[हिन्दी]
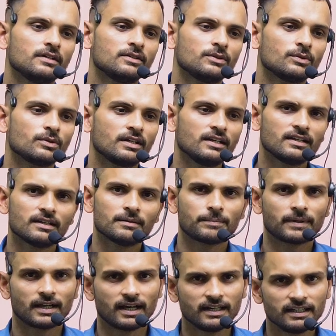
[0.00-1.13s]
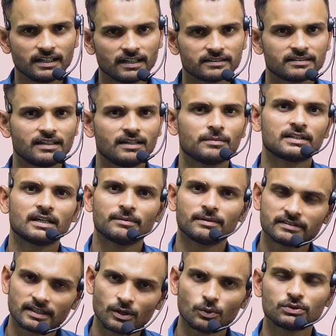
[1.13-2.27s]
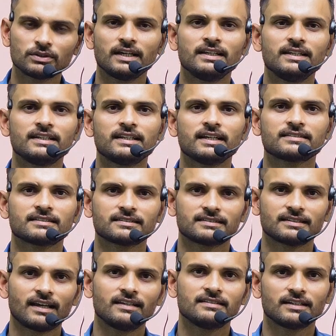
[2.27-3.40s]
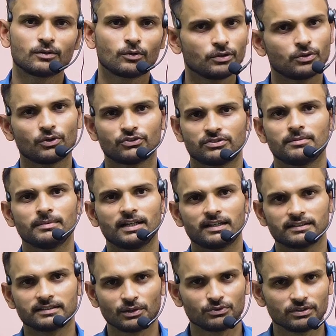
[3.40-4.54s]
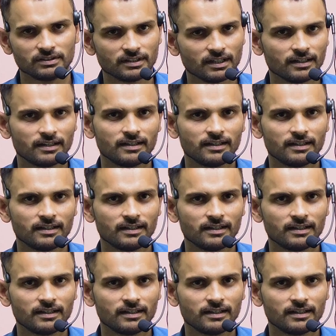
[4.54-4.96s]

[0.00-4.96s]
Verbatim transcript: क्योंकि पढ़ाने का असली मतलब ऐसा होता ही नहीं कि एक्सरसाइज या कोई क्वेश्चन में लग जाओ सीधा